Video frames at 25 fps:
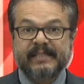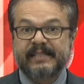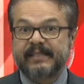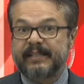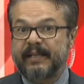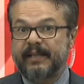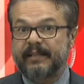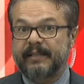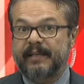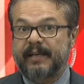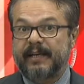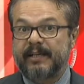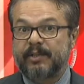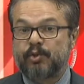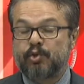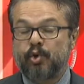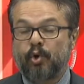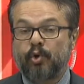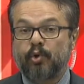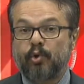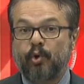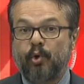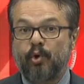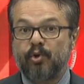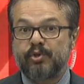Sırada çok
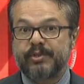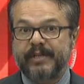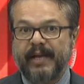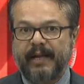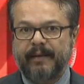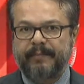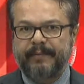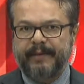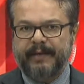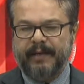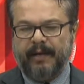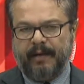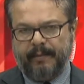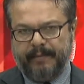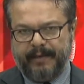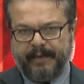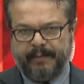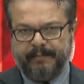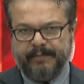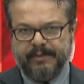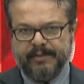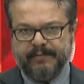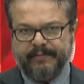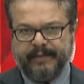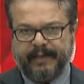özel bir
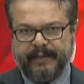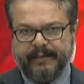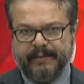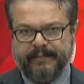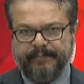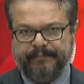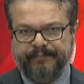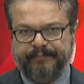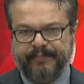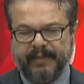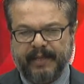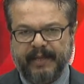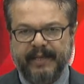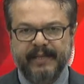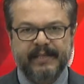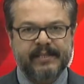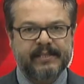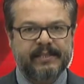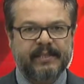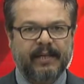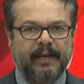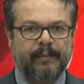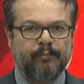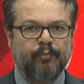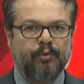haberimiz var.
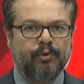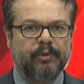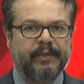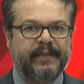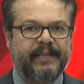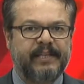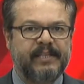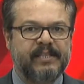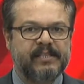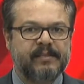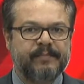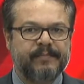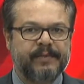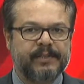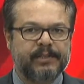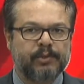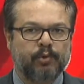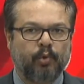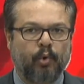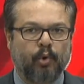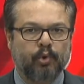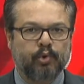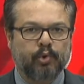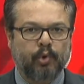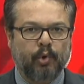İstanbul-İzmir
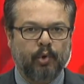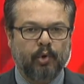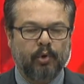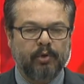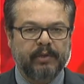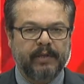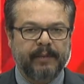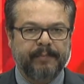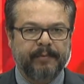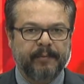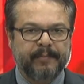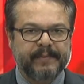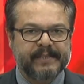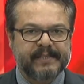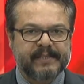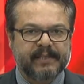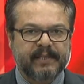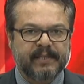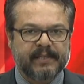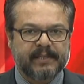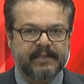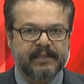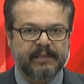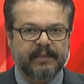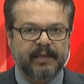otoyol yapımı
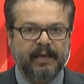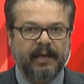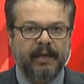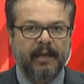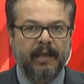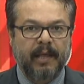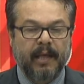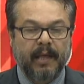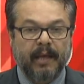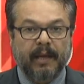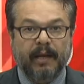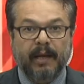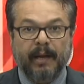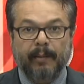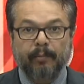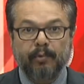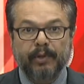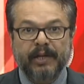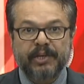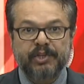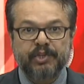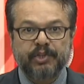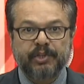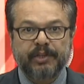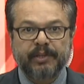sırasında
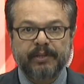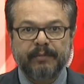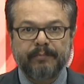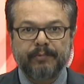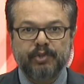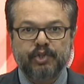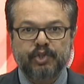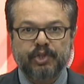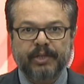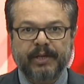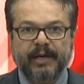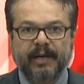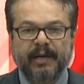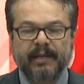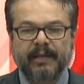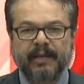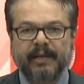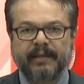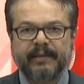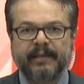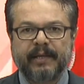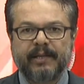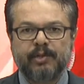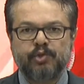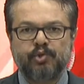kamulaştırılmış
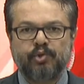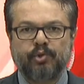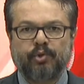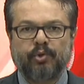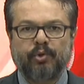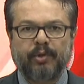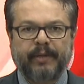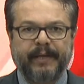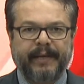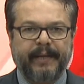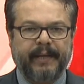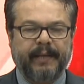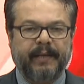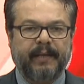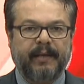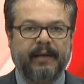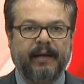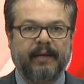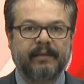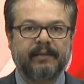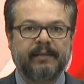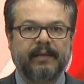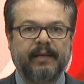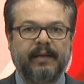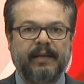alandan sökülerek
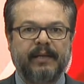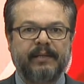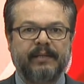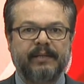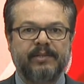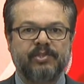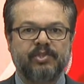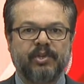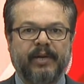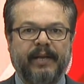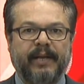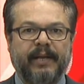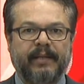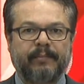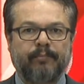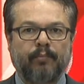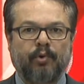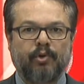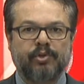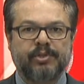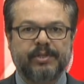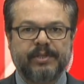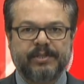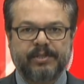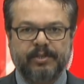Antalya Ticaret
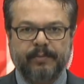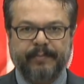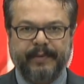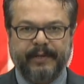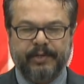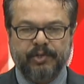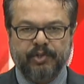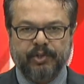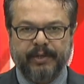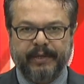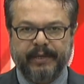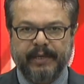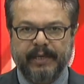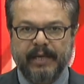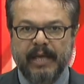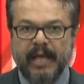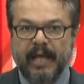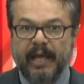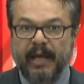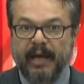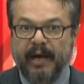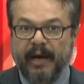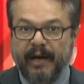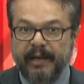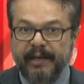Borsası Başkanı
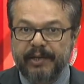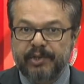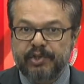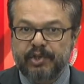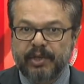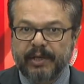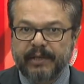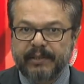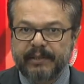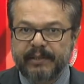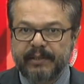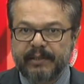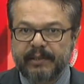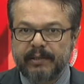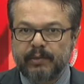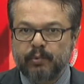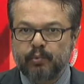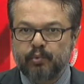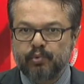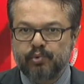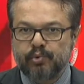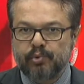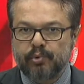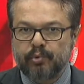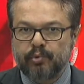Ali Çandır'ın
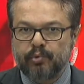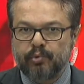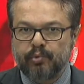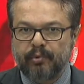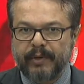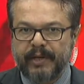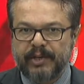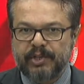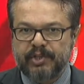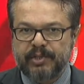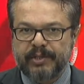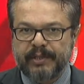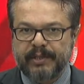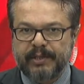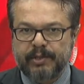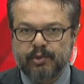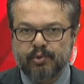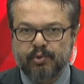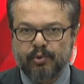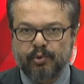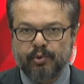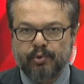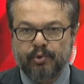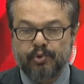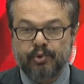uzun uğraşları
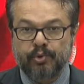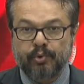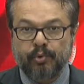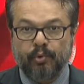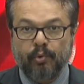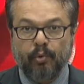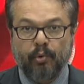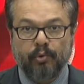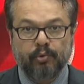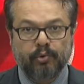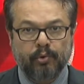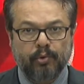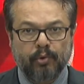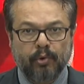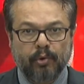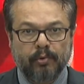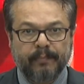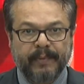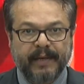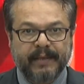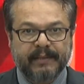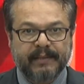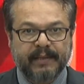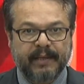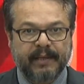sonucu odun
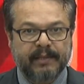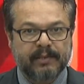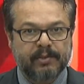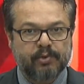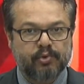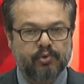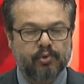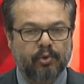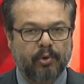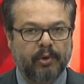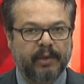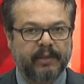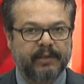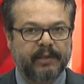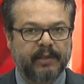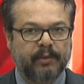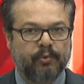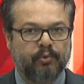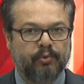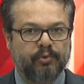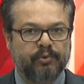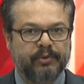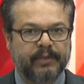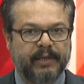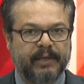olmaktan son anda
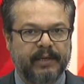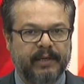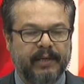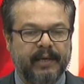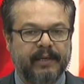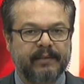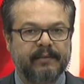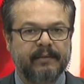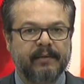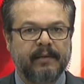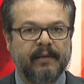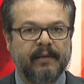kurtarılan